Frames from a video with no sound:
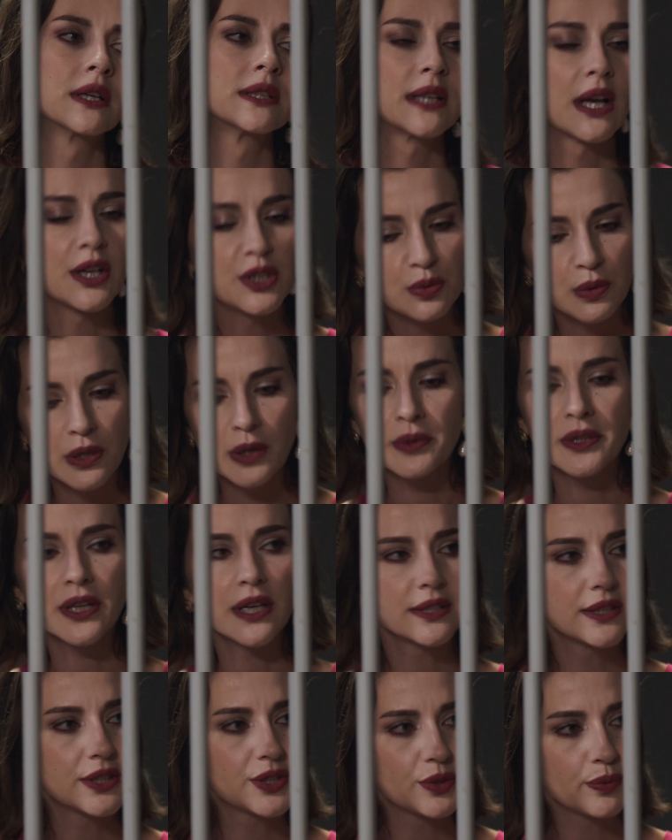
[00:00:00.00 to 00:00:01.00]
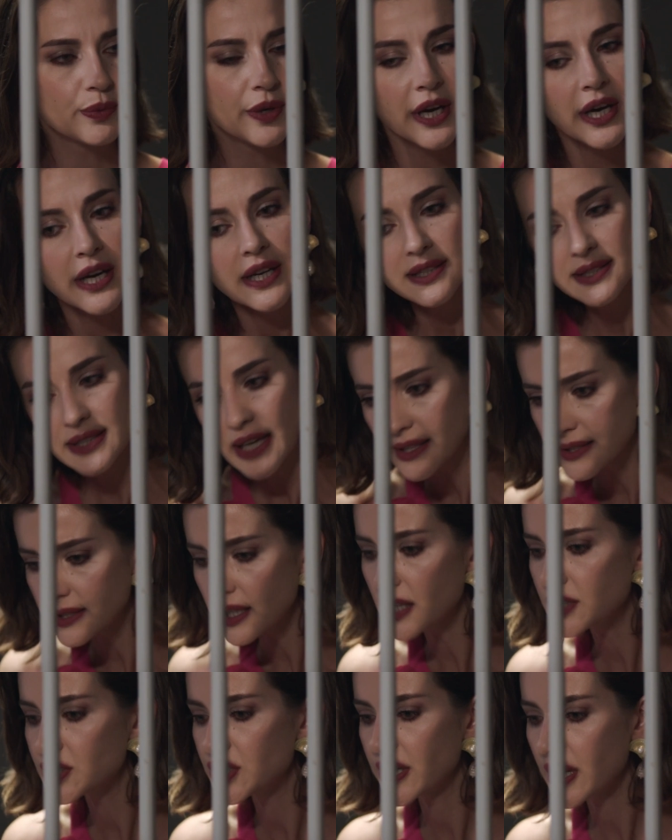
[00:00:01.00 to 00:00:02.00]
Saçmalama Nazlı'cığım. Sen
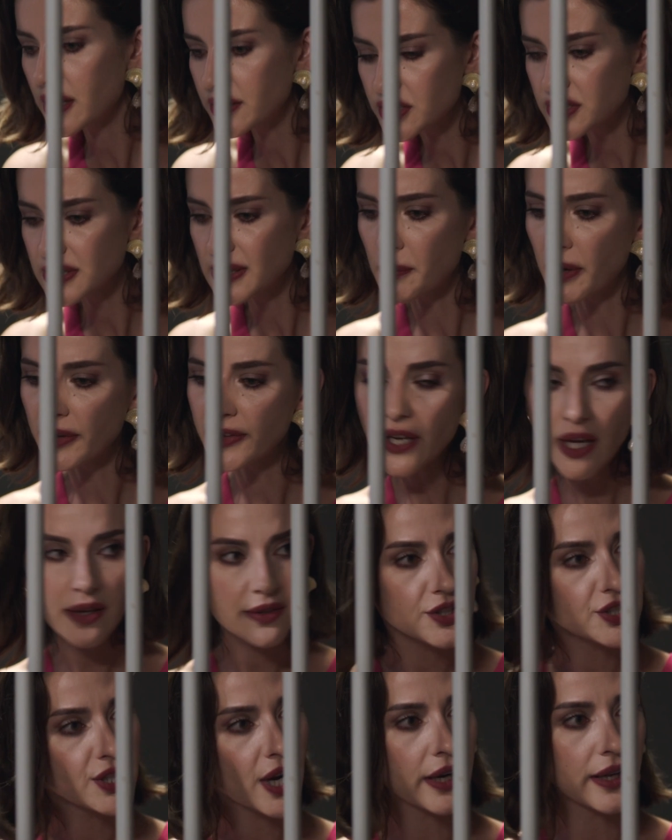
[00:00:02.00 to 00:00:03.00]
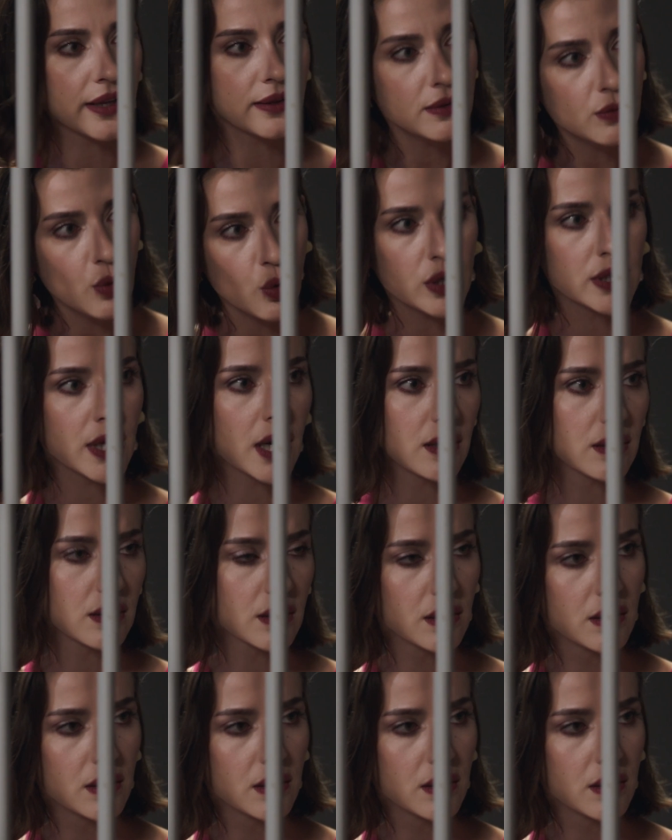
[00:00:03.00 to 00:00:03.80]
sadece yanlış zamanda yanlış yerdeydin o kadar.